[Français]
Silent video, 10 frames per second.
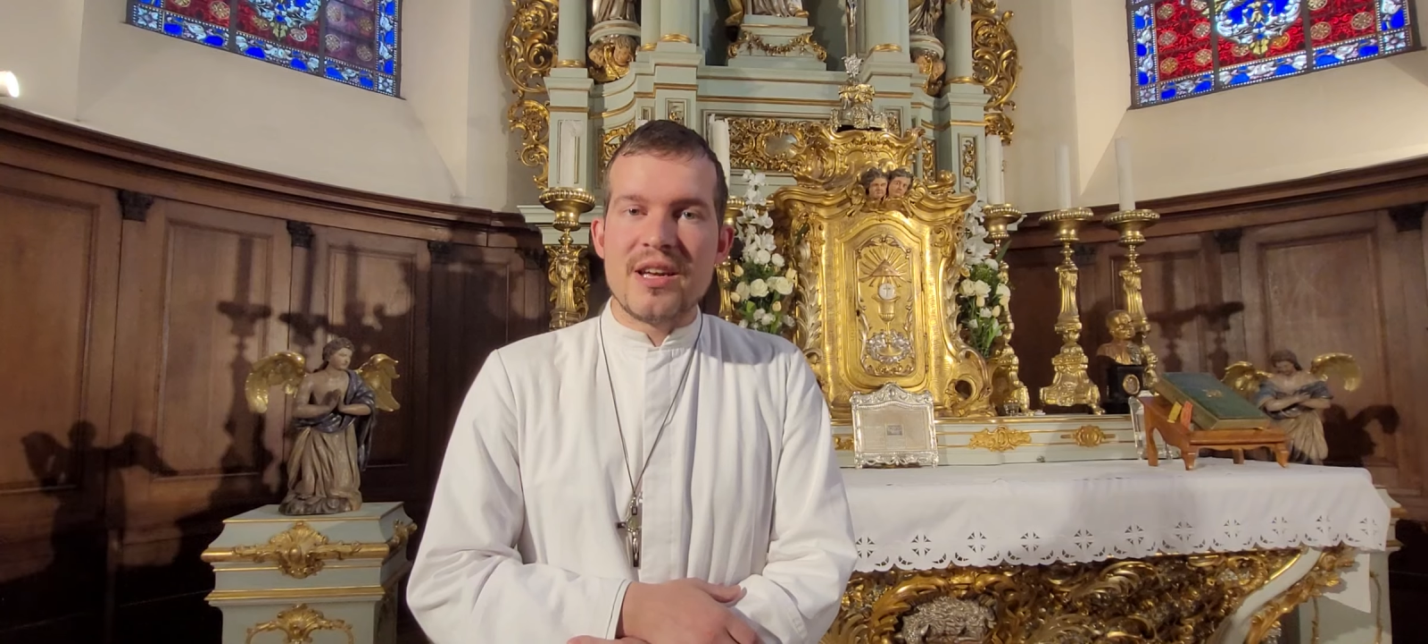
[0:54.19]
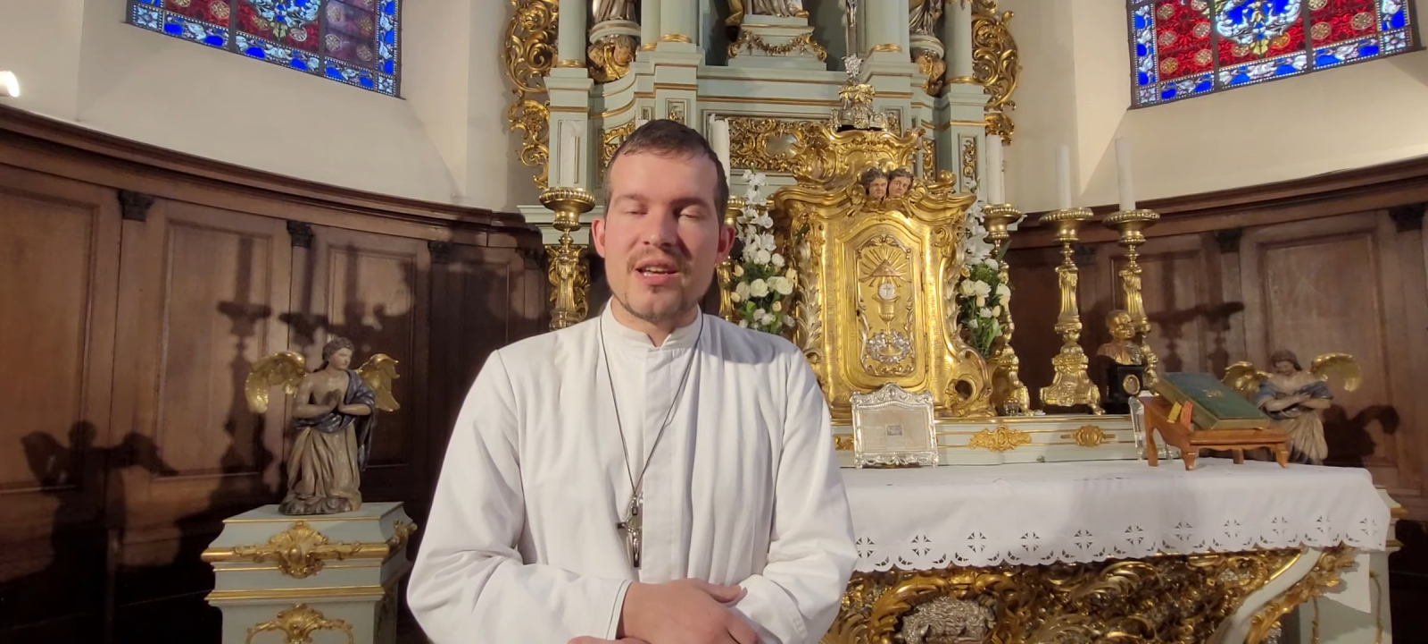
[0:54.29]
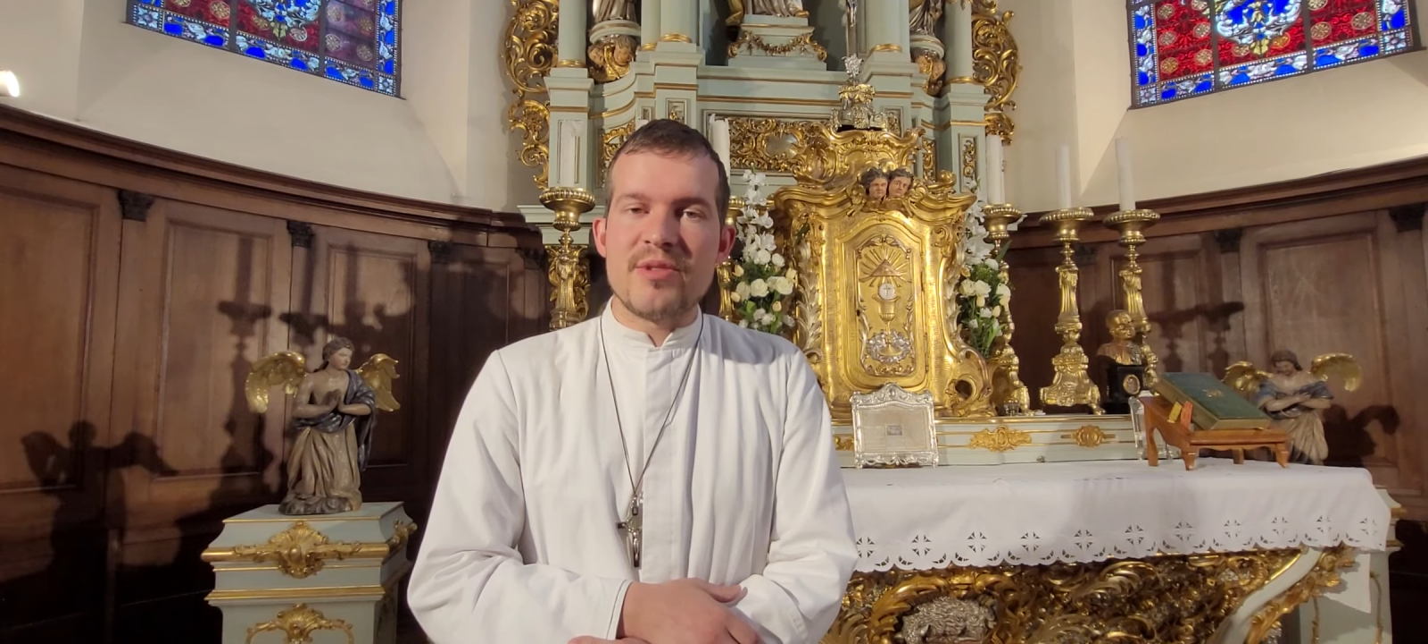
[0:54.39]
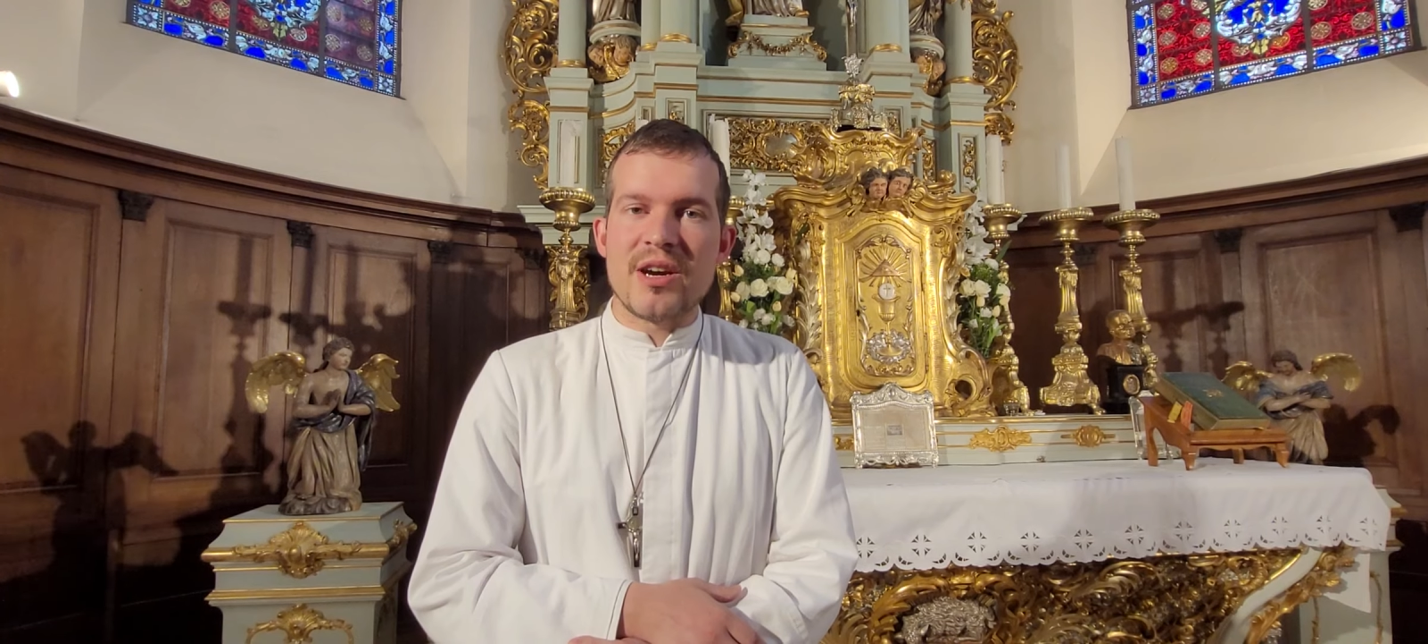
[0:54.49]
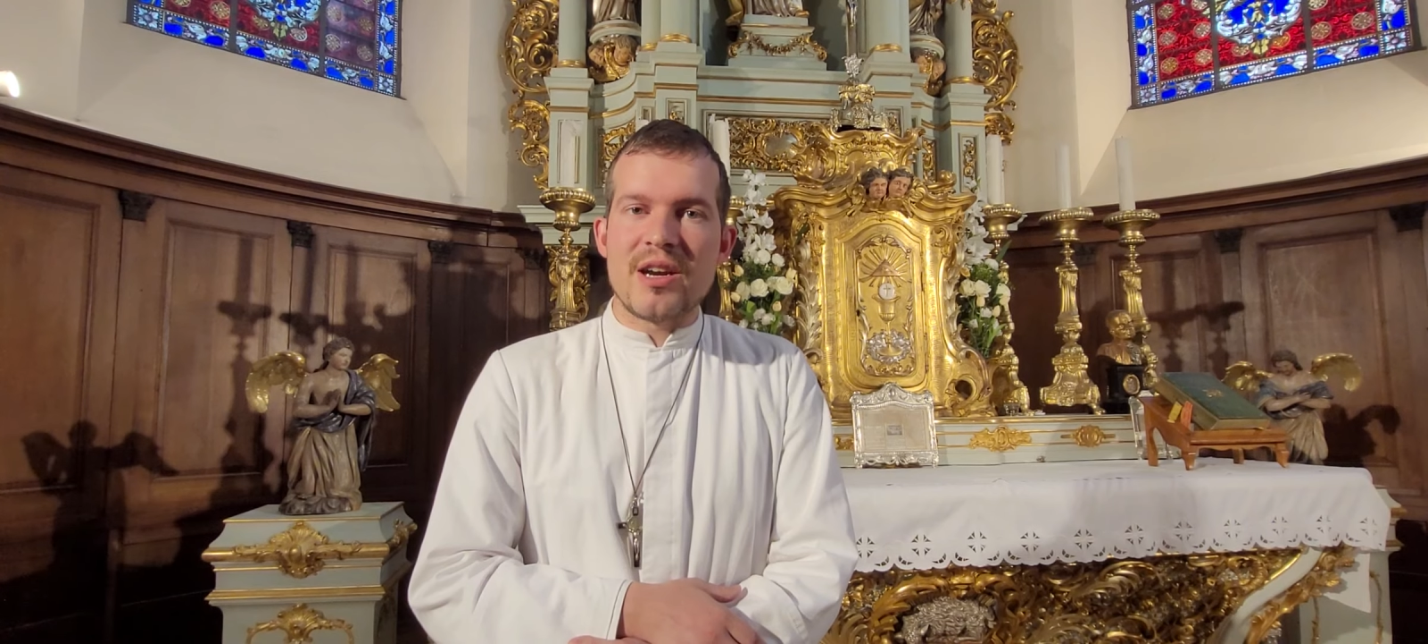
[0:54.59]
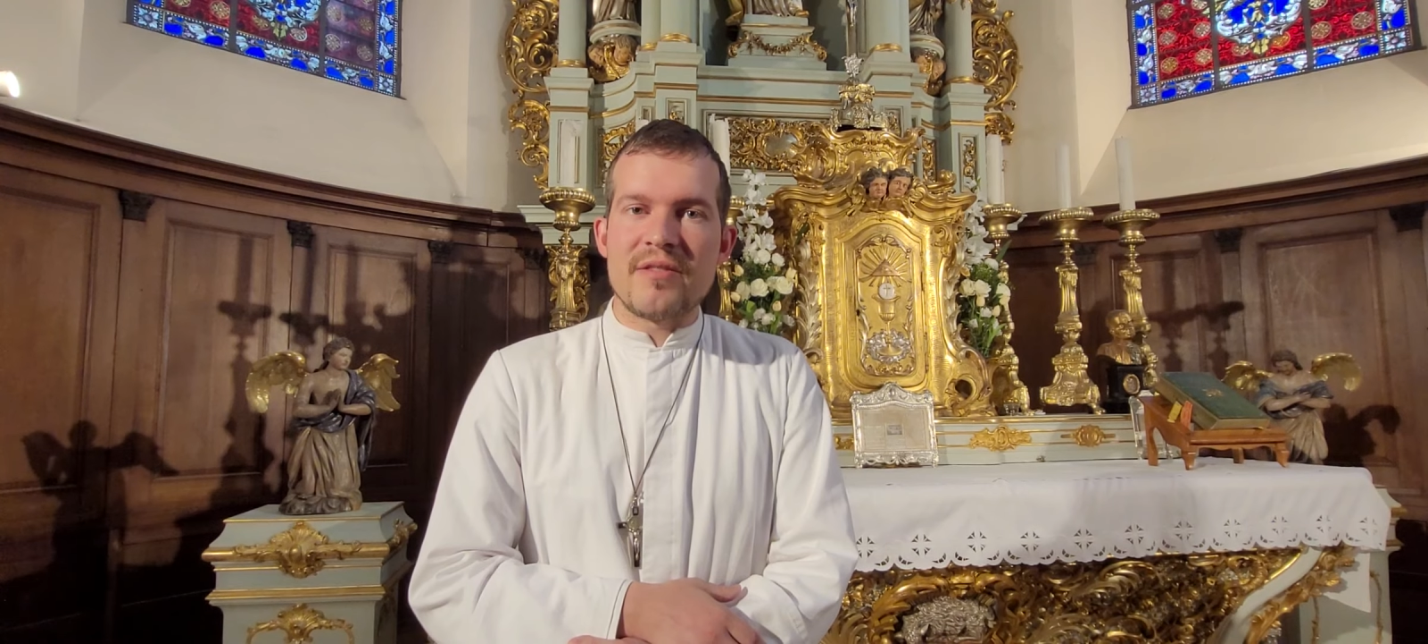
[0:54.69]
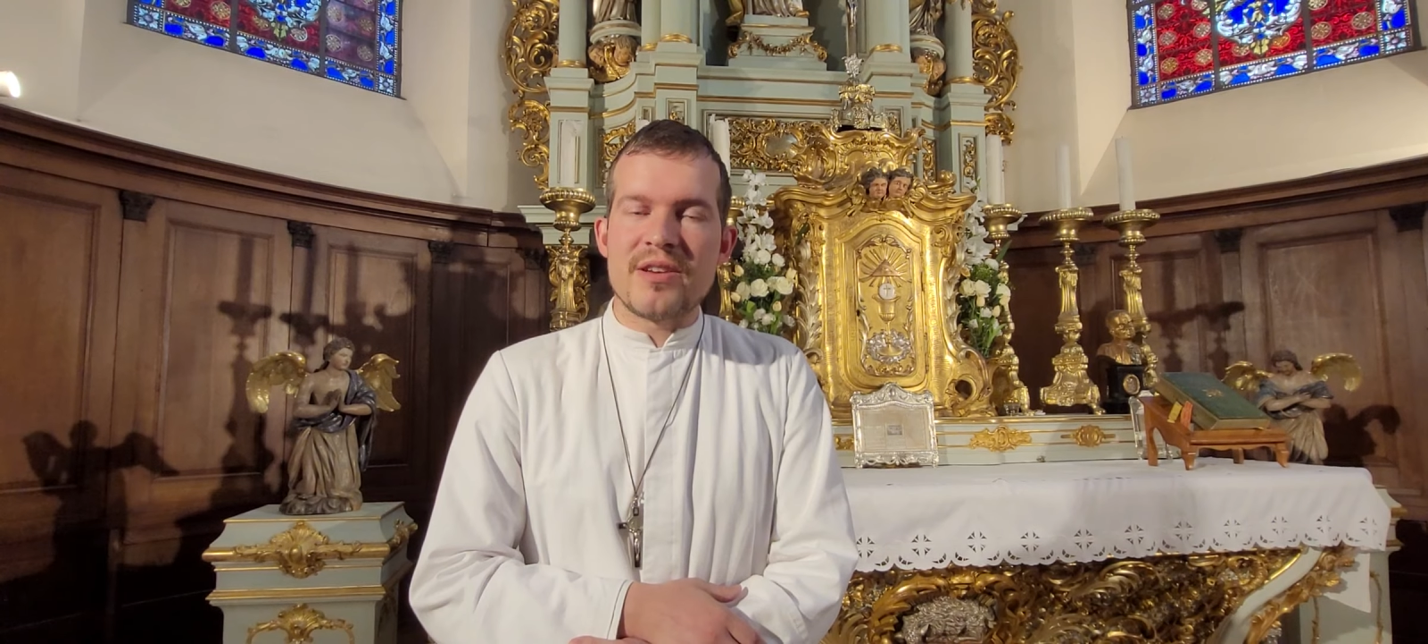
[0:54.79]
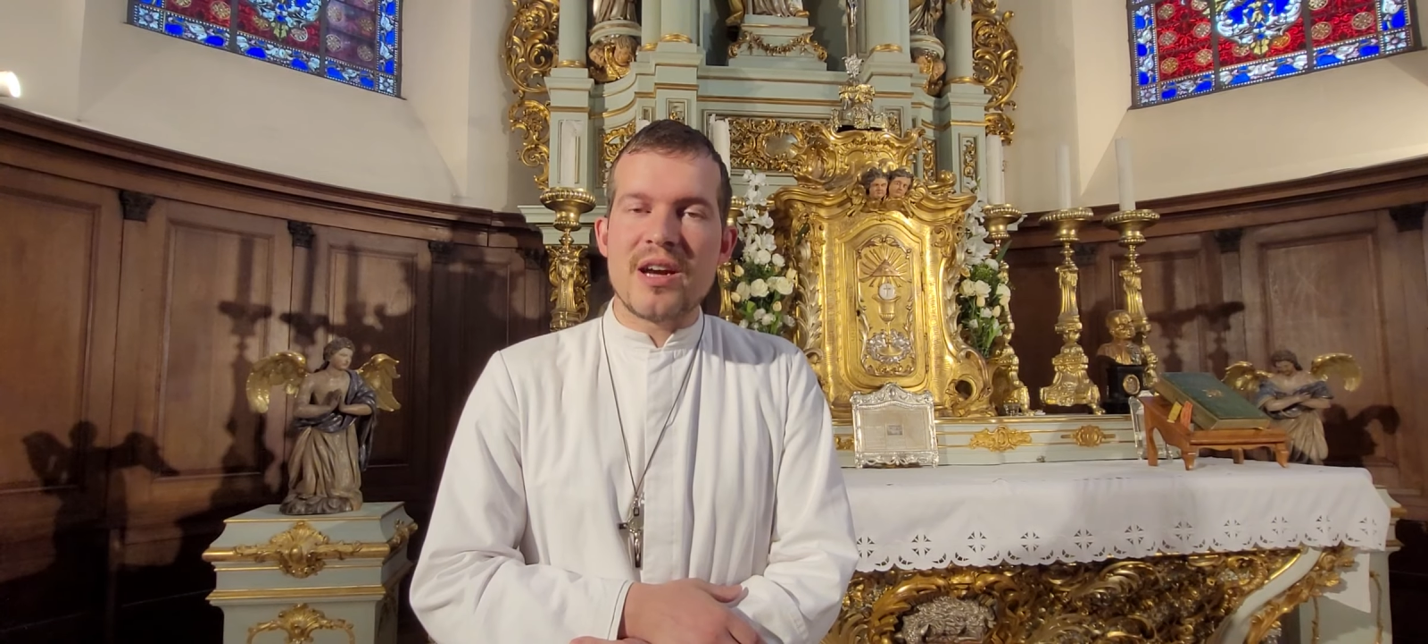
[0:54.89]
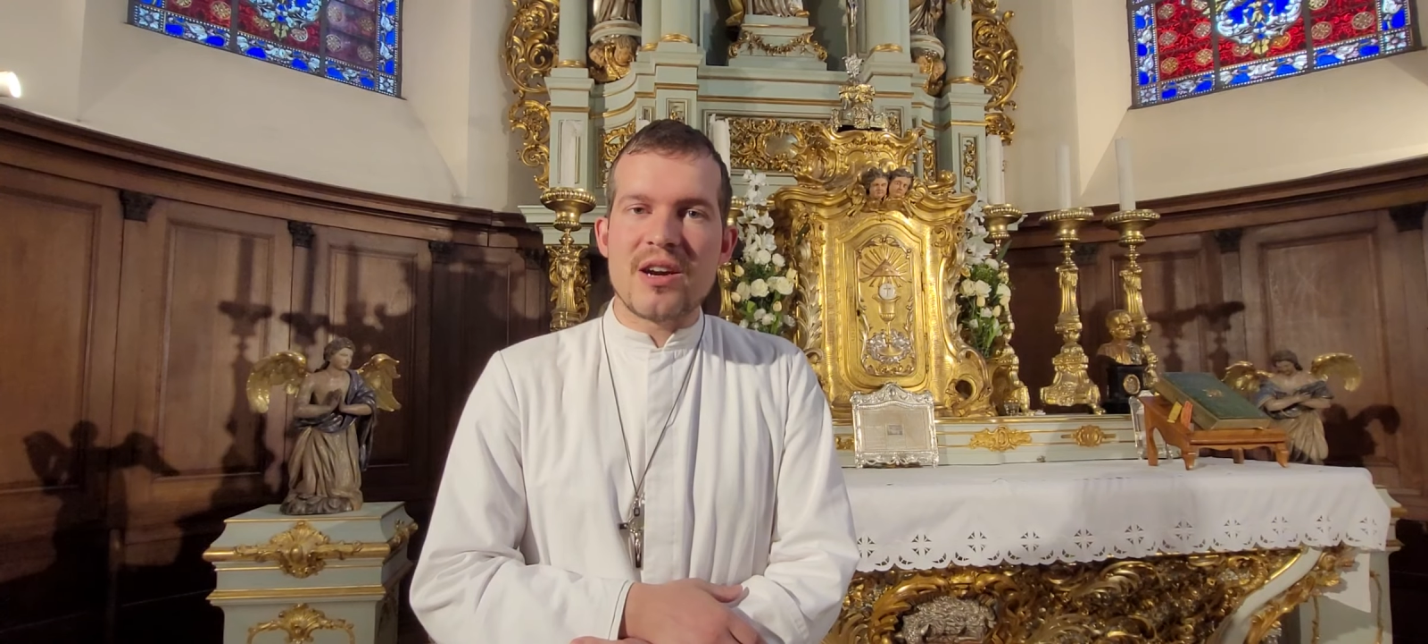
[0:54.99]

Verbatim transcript: eh bien, elle avait